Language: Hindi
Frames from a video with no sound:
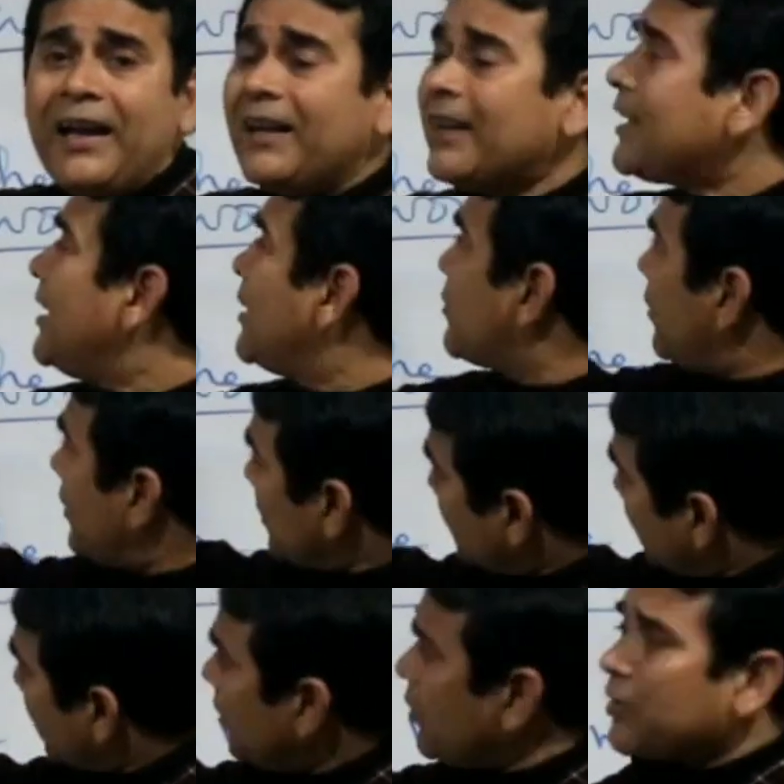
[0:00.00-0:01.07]
हैं कि इनको
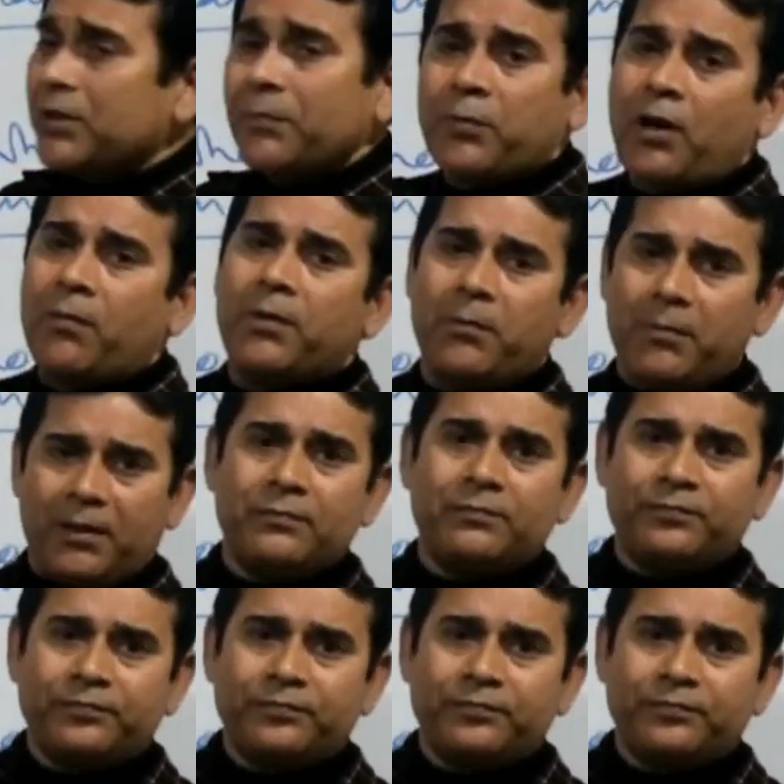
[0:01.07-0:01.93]
स्त्रियों से प्रॉब्लम है